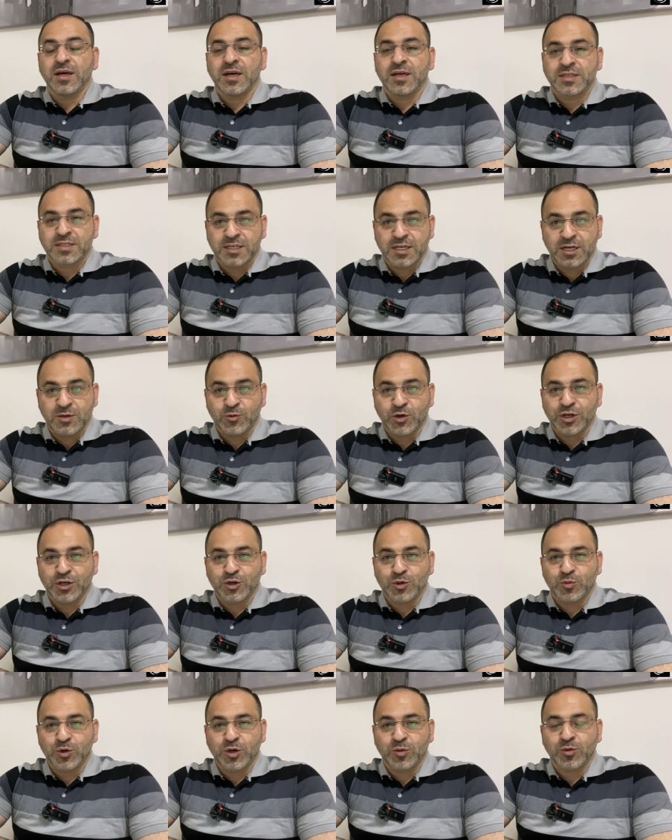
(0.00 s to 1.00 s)
السلام
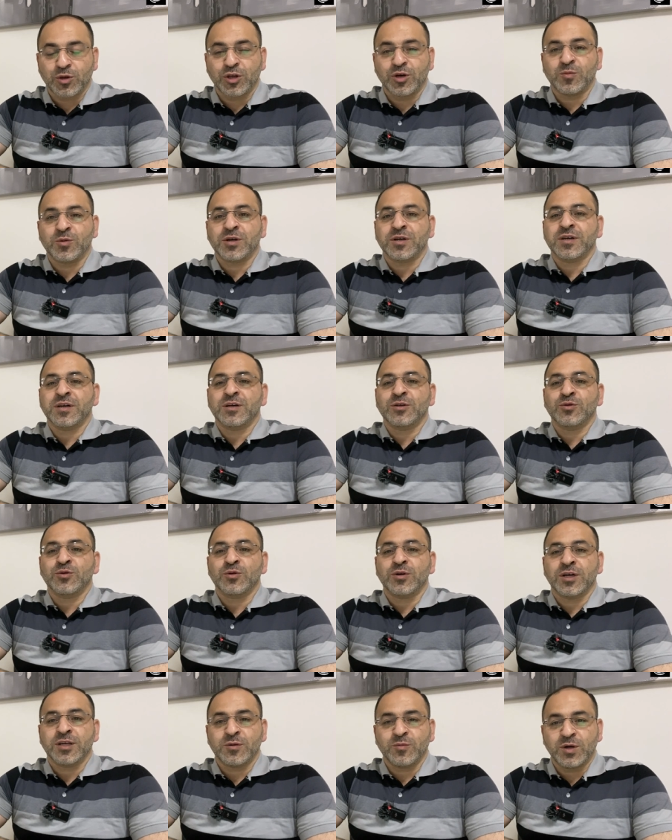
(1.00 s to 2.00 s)
عليكم ورحمة الله وبركاته
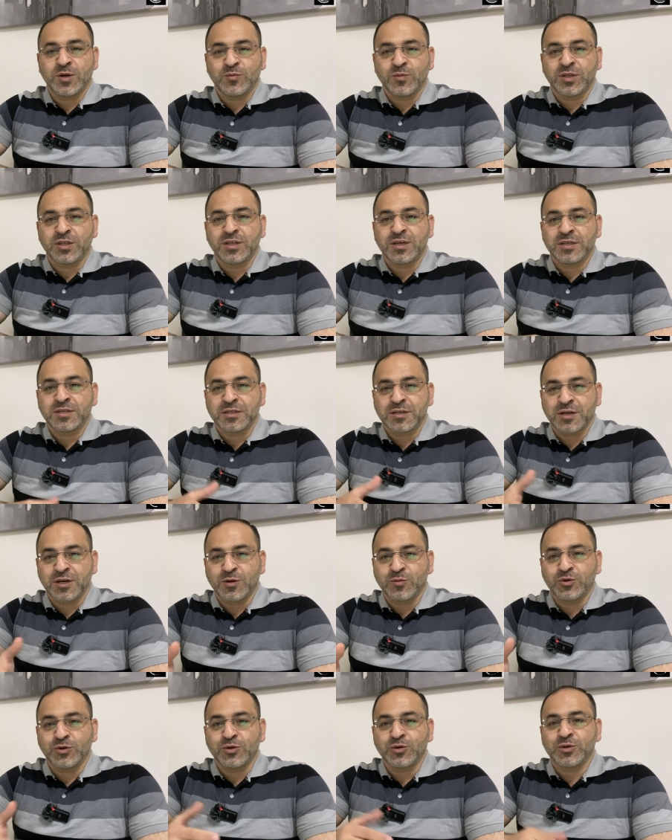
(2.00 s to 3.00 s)
أنا محمد ناصر
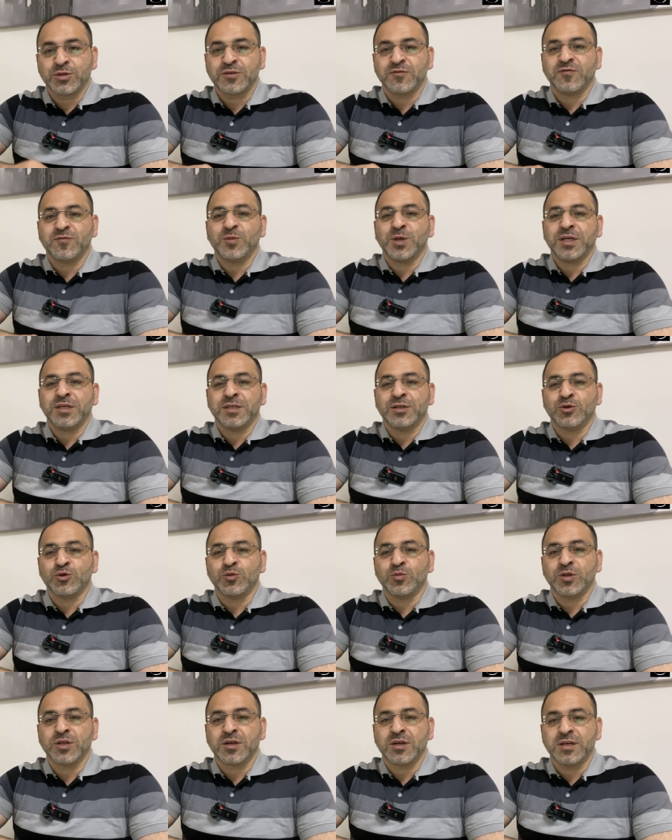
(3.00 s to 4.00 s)
أبو يوسف
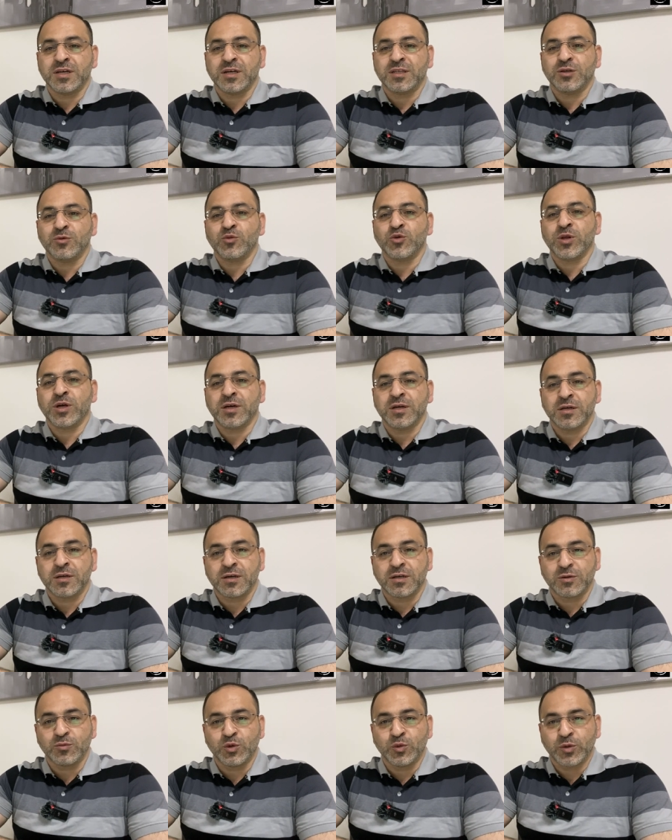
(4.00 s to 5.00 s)
بحييكم من قناة
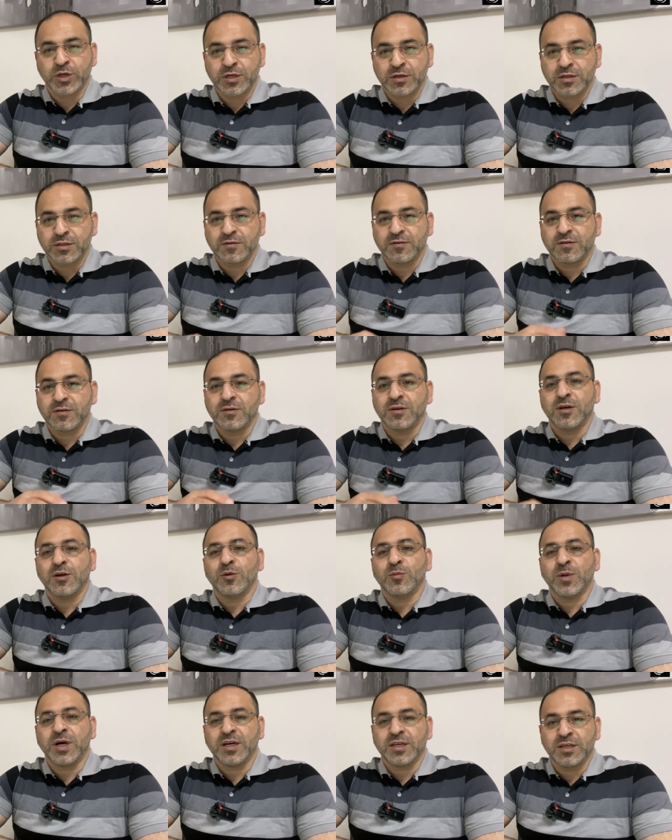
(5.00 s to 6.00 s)
مذكرات ممرض
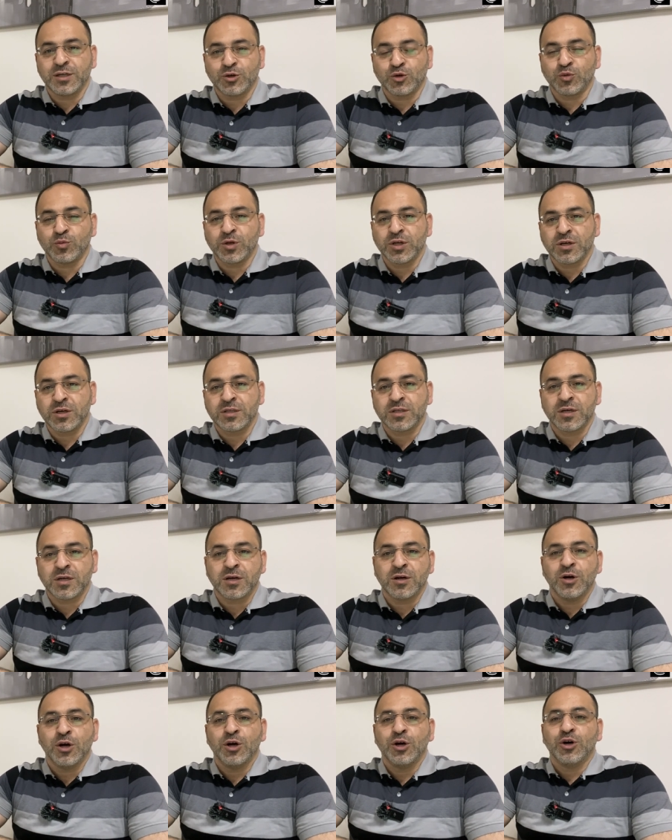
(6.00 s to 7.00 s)
بحييكم من قطر
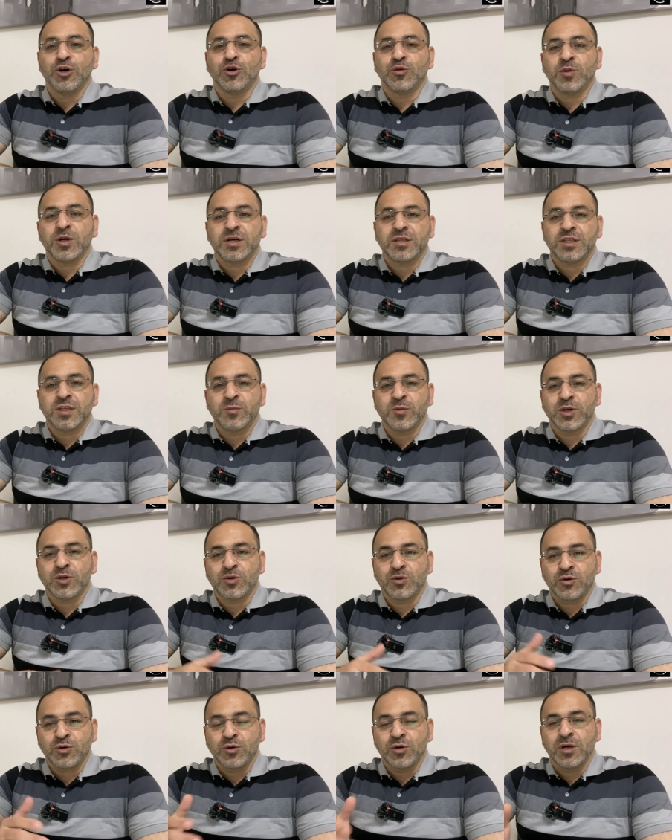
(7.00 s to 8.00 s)
وبقدم
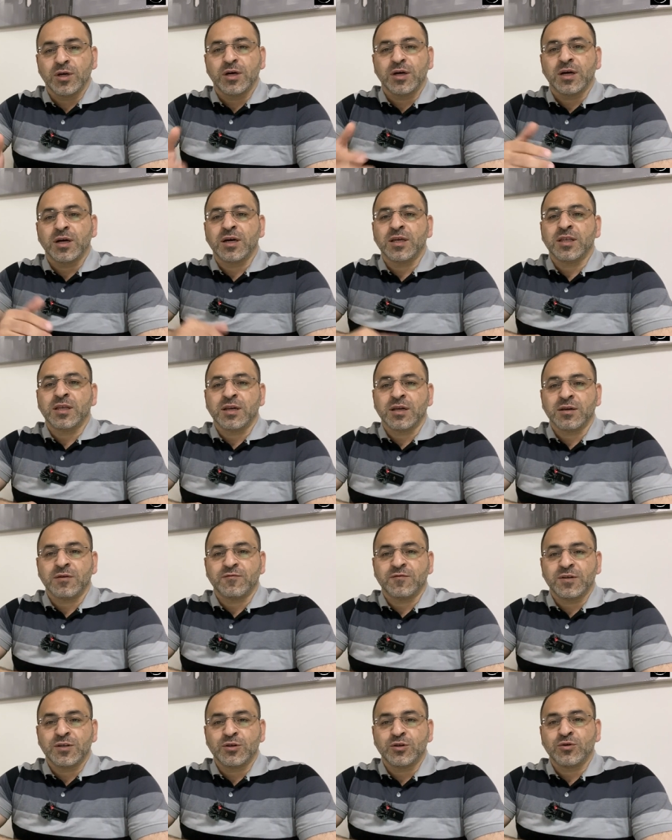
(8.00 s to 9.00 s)
لكم هذا
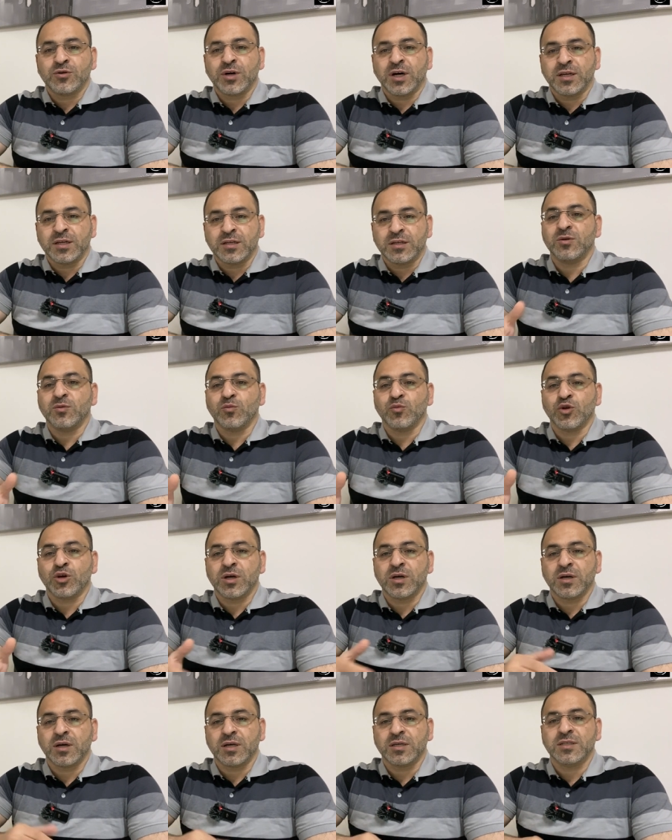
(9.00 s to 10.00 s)
الفيديو عن
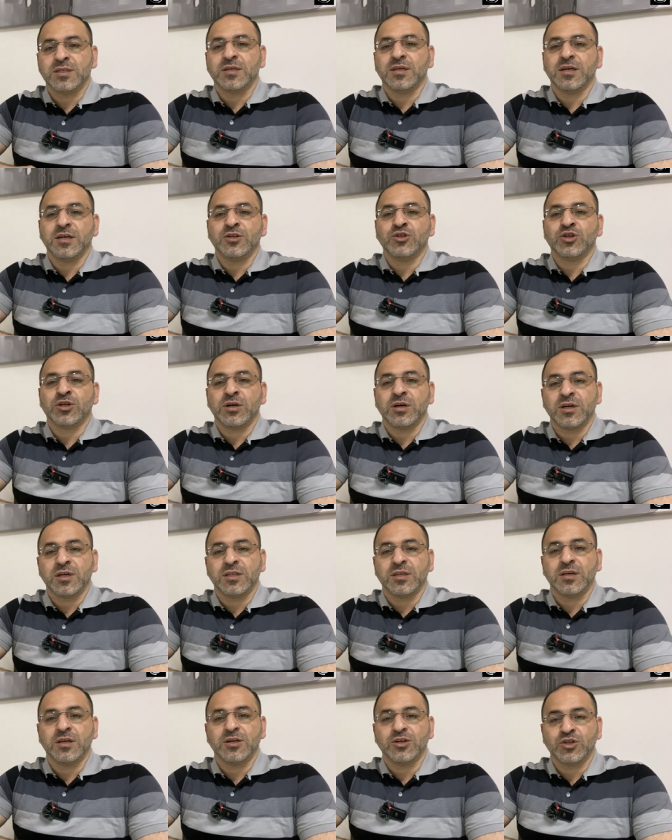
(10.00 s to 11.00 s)
ملخص
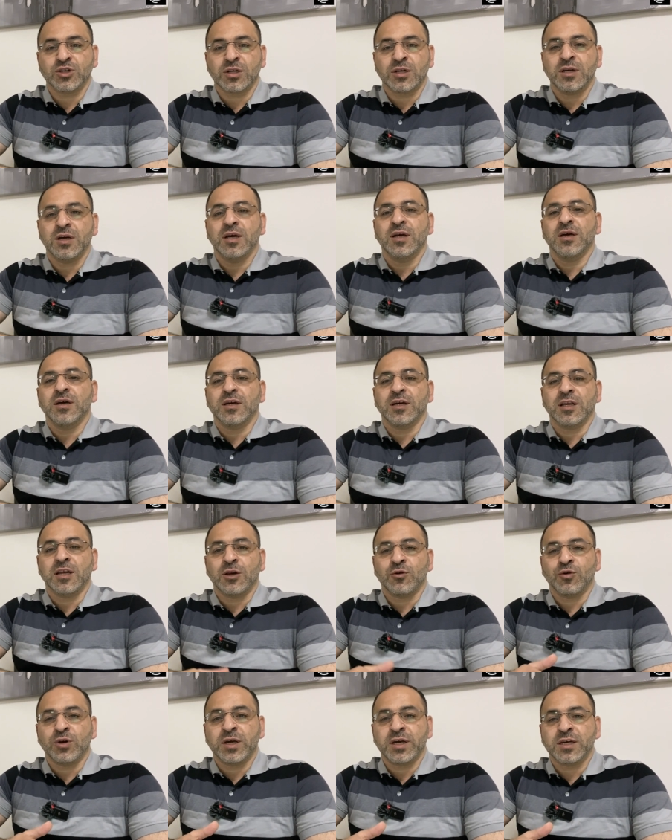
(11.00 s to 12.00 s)
لإجراءات الهجرة إلى
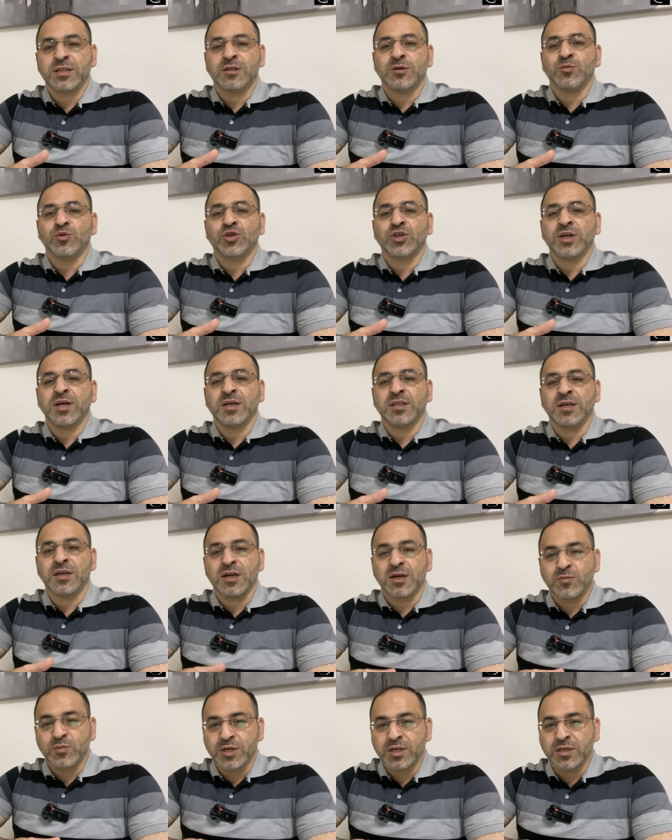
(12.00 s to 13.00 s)
الولايات المتحدة
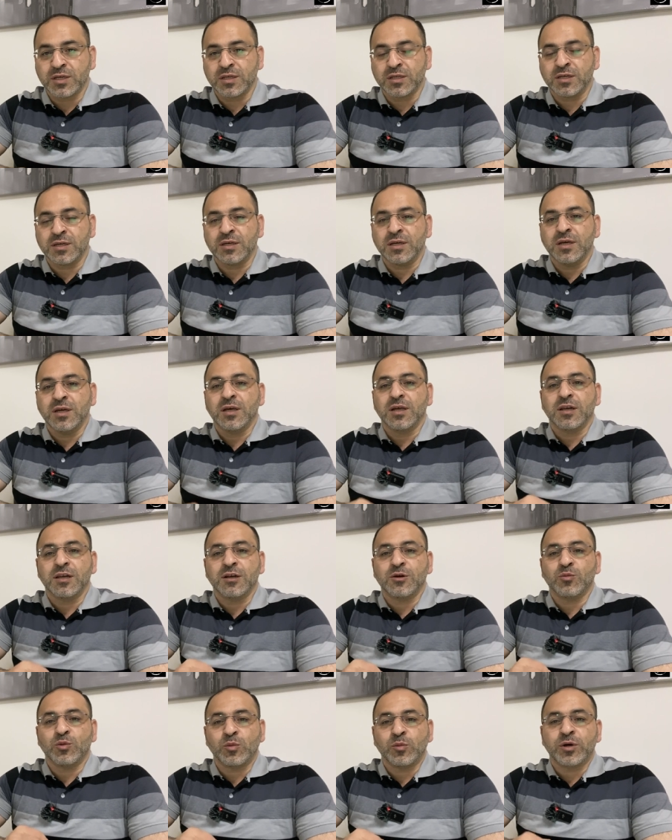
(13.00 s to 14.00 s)
الأمريكية
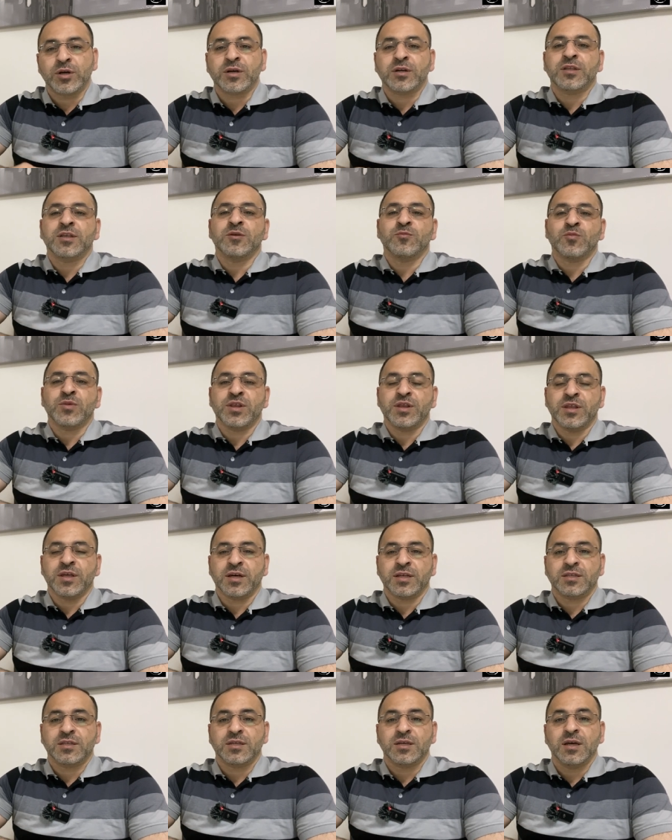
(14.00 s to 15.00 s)
للممرضين
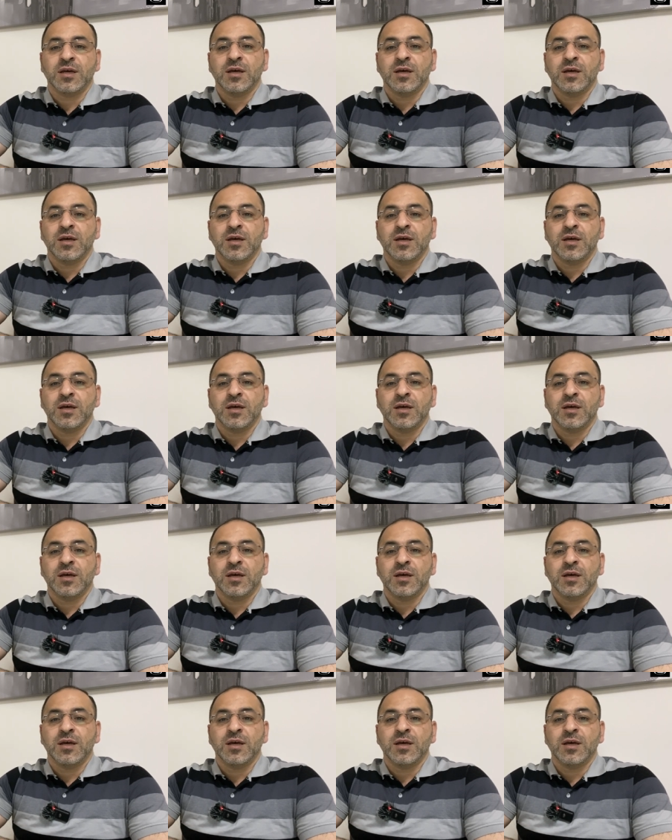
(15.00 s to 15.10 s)
بالذات